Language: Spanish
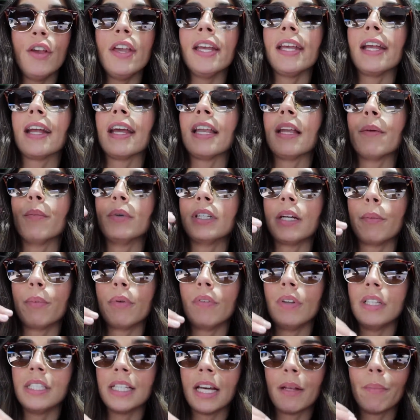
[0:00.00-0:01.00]
y que queremos
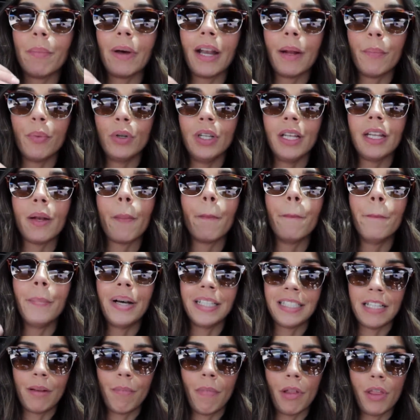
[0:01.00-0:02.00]
aprovechar para poner
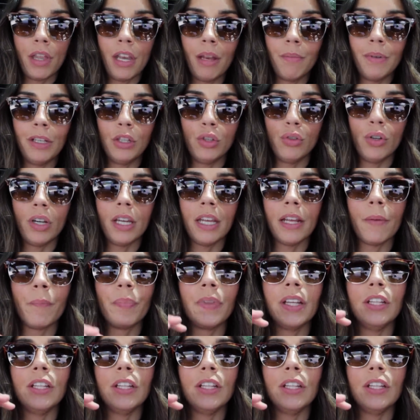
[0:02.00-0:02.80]
más almacenamiento ahí.